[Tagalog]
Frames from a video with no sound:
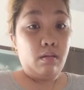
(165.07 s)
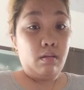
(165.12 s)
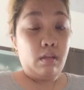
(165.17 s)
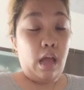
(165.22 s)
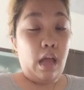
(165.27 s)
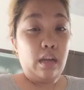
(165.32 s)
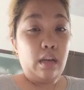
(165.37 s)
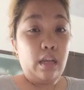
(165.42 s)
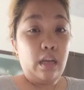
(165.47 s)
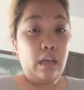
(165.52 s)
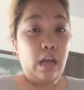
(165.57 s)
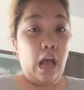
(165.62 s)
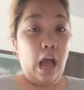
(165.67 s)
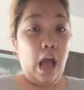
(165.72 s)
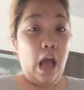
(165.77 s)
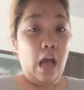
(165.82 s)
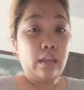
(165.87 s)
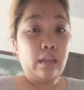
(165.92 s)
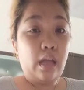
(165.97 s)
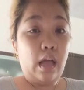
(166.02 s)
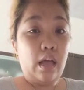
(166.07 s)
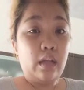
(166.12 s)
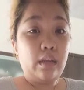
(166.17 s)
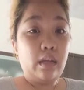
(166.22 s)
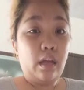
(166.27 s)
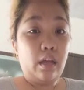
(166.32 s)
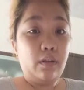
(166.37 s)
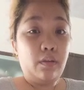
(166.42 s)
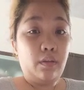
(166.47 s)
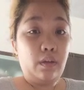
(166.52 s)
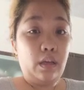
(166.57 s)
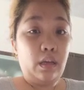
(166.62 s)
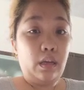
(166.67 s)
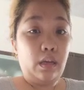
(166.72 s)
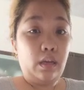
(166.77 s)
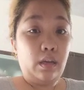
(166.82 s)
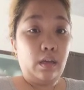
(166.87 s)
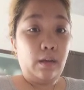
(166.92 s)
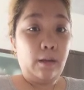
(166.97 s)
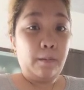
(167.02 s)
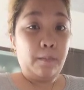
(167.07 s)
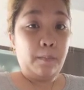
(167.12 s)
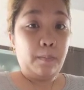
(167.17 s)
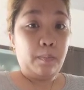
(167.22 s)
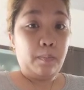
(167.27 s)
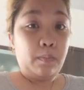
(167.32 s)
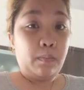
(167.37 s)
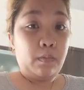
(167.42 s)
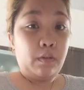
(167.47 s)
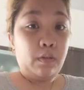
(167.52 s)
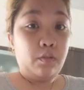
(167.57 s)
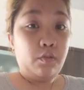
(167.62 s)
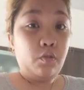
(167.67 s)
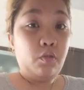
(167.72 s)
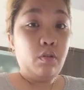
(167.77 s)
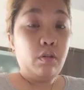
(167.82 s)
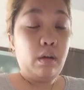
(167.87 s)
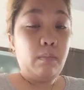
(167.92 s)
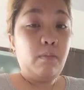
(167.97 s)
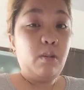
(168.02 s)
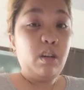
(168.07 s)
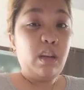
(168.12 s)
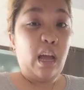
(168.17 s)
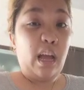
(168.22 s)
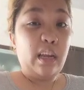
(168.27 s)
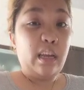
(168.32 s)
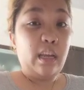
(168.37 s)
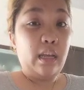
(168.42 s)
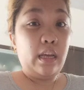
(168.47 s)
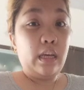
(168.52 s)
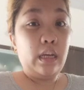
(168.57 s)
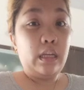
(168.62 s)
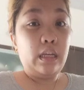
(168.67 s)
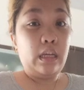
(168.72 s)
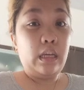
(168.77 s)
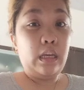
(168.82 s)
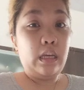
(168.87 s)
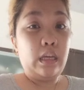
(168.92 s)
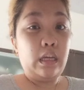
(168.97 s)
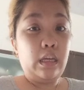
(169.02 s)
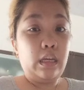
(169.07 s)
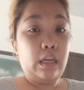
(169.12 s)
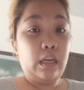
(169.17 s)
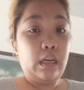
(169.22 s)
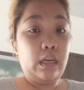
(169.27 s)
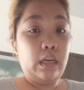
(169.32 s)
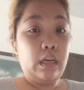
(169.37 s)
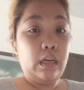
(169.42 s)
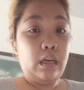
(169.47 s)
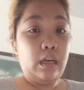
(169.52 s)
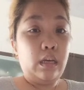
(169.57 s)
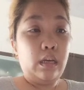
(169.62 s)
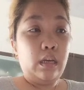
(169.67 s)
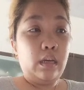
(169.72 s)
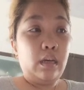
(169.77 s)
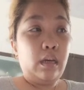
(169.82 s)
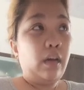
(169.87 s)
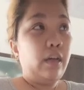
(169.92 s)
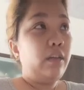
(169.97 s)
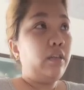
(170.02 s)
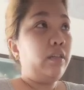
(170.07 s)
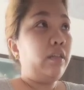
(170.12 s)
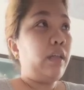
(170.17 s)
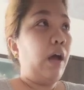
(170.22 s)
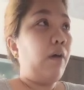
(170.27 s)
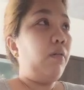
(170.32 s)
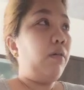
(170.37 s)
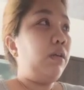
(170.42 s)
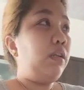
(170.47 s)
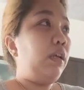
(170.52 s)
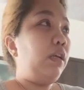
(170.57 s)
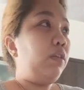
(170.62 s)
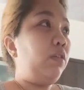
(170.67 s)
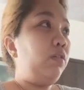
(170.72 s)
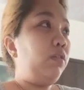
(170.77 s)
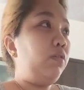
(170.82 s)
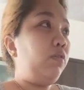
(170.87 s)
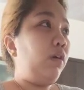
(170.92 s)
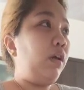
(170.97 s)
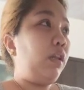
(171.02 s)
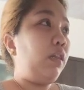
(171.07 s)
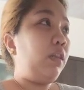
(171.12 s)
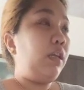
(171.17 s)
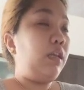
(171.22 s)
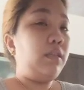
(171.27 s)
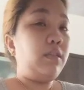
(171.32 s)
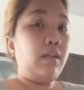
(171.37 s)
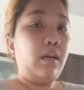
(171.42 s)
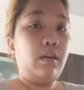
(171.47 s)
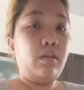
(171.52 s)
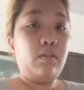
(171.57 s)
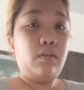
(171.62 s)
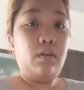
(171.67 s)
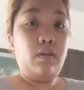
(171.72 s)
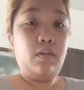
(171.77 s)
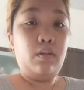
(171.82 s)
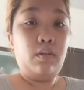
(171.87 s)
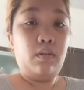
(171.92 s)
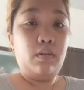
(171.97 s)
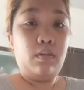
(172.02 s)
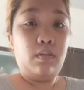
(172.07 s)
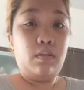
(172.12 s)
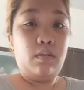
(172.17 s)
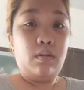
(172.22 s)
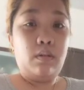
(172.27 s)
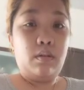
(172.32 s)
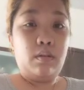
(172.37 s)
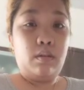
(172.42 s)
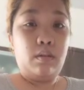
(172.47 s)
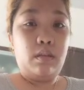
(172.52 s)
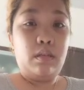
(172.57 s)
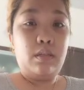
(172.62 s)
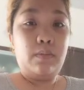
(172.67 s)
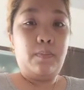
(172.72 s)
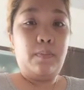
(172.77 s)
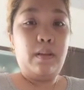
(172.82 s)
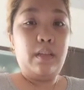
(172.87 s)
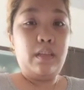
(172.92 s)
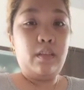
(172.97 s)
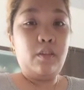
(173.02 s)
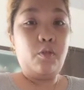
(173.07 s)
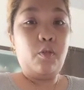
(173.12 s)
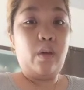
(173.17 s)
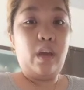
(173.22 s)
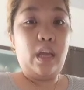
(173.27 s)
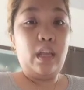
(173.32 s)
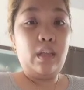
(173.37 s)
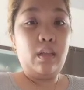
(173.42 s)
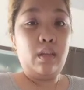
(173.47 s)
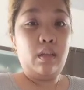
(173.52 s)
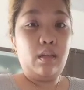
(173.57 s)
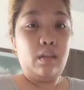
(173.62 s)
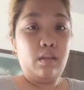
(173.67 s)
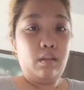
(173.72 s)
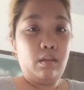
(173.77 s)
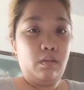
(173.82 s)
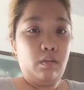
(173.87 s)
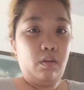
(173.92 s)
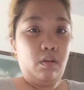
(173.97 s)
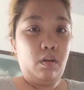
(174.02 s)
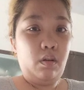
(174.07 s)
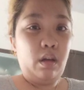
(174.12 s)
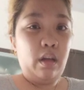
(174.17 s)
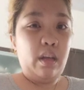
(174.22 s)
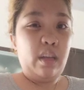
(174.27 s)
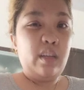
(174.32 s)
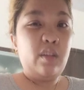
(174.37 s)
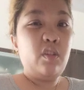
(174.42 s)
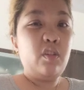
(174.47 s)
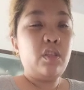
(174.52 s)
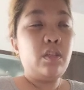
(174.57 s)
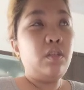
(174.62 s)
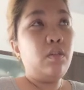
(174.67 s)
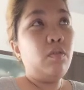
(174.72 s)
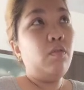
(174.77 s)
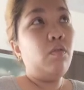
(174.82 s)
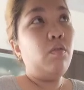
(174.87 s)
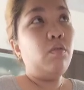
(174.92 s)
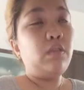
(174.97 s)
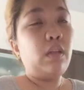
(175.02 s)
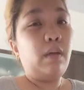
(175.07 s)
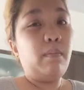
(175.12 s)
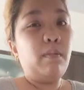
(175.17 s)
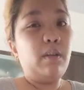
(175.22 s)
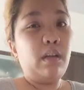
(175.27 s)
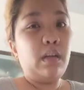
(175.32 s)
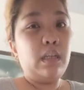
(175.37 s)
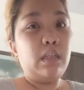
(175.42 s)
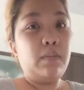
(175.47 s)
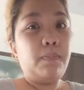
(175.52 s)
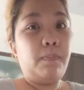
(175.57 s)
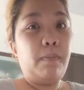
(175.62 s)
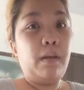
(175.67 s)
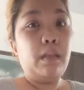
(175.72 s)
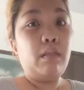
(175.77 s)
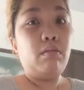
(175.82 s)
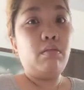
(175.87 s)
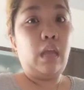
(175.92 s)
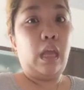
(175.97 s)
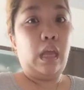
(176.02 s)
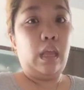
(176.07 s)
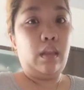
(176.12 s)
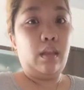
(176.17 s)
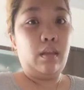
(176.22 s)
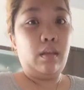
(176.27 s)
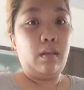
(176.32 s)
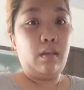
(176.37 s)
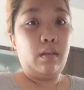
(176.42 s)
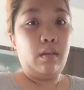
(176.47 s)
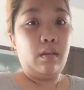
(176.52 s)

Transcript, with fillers: Nanay ka ata ni ano eh. Tsura mo, nanay ka ni... Ang tawag dito, itong artistang to split queen, no? Yung, is, yung utak mo nag-split din.